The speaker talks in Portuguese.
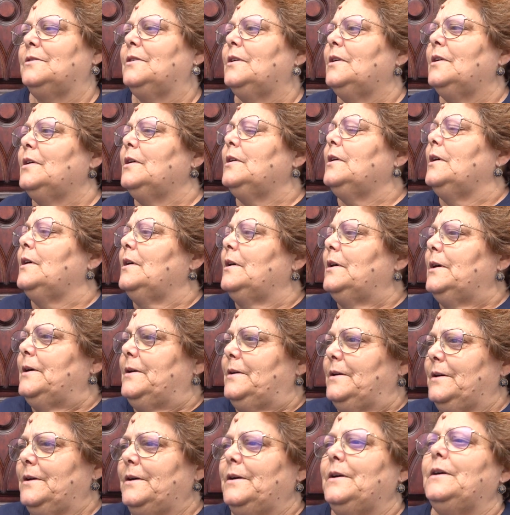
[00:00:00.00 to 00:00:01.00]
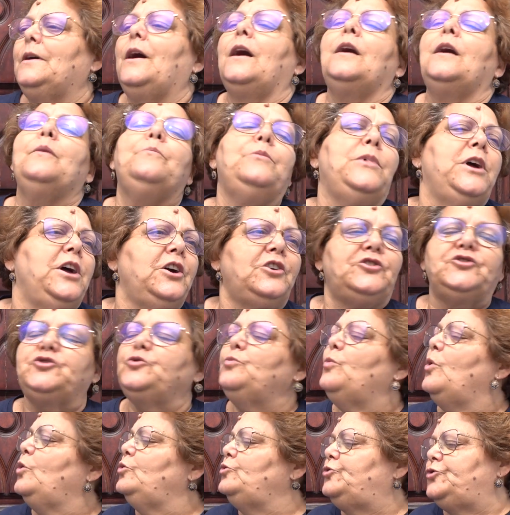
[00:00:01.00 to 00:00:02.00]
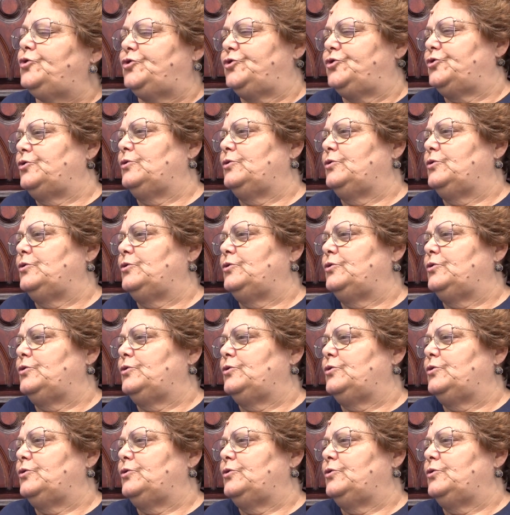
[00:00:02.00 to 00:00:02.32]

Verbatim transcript: Sim, mas amigos não ah, faltou? Amigos muitos,